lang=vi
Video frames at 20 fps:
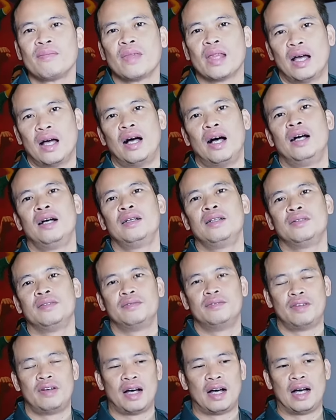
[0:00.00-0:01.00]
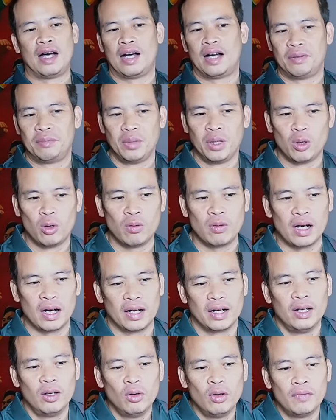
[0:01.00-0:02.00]
Đó. Và mình cũng
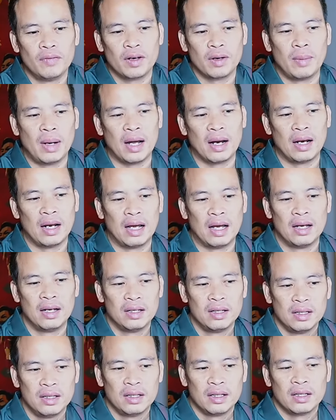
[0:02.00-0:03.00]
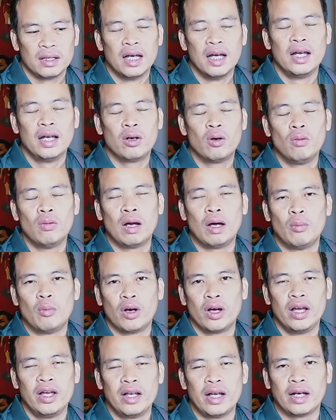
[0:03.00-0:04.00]
khẳng định luôn với các bạn là đấy cũng là một
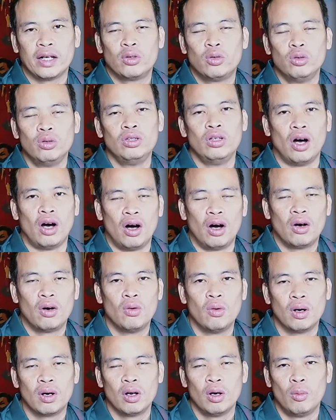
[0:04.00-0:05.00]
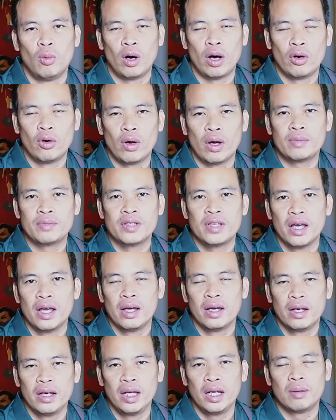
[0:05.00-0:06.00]
cái hình ảnh thu nhỏ của câu lạc bộ Hà Nội
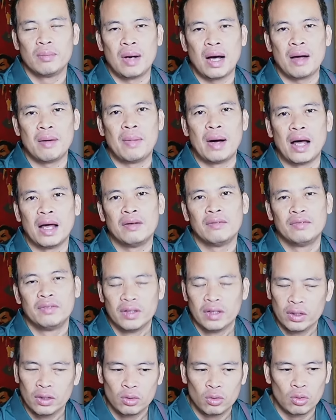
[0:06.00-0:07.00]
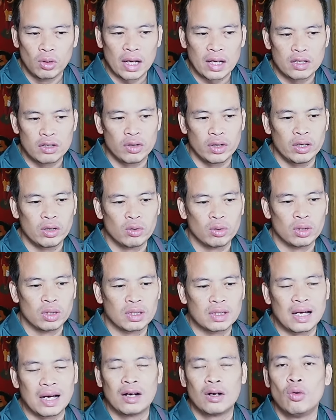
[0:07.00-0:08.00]
FC. Ghi được 3 bàn với cú hat-trick của
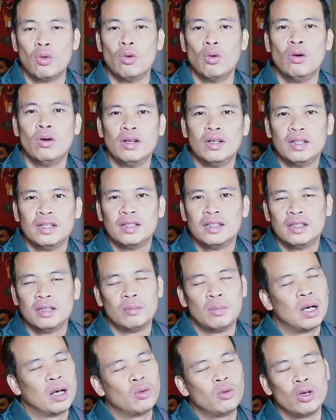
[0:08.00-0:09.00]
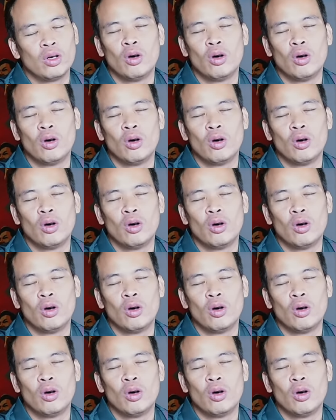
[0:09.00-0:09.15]
Tagu, nhưng mà cuối